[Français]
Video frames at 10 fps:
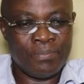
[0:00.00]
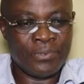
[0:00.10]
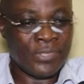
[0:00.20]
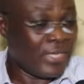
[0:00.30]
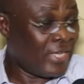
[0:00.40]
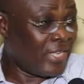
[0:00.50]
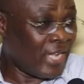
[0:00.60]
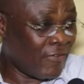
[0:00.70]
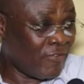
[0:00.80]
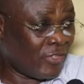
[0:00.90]
pour ce qui est de
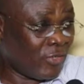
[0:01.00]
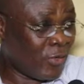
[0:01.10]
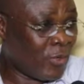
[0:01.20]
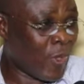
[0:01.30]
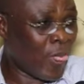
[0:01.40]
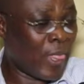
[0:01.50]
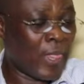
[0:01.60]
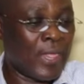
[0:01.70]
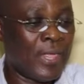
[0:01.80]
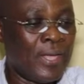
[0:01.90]
la vision,
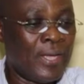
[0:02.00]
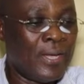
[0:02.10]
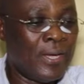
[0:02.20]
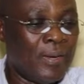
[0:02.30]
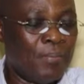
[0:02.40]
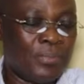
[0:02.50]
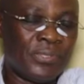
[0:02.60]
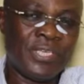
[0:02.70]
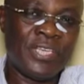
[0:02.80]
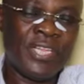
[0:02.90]
pour
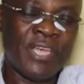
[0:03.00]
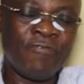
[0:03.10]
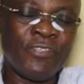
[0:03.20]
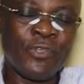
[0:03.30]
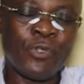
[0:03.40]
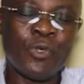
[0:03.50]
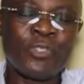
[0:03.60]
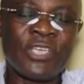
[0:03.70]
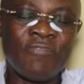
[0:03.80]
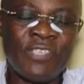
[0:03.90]
ce qui est de la vision,
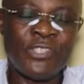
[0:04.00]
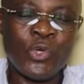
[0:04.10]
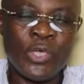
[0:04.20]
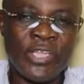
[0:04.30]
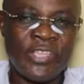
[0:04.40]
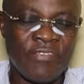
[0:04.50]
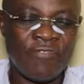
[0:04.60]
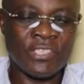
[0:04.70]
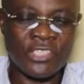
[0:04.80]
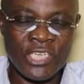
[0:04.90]
notre vision est
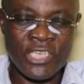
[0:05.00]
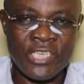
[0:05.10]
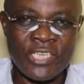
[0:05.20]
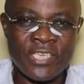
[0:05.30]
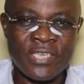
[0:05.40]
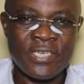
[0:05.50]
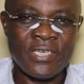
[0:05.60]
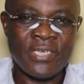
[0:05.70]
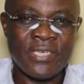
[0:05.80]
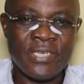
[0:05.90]
évangélique.
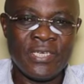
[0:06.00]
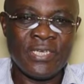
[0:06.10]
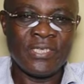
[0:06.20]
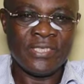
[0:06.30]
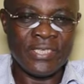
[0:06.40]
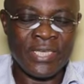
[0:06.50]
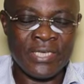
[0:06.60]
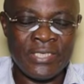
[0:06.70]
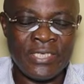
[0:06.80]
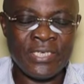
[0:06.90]

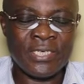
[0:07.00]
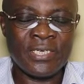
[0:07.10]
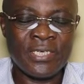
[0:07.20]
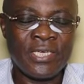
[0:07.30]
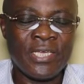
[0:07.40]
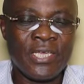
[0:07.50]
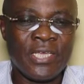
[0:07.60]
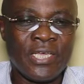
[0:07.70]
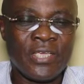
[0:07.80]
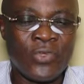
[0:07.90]
C'est-à-dire
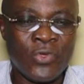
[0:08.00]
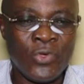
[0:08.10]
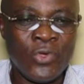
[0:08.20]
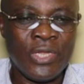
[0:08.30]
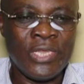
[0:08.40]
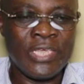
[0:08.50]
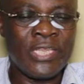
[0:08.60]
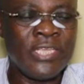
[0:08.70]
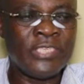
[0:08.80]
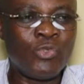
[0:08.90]
que
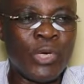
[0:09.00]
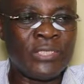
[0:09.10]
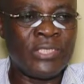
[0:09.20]
l'Église doit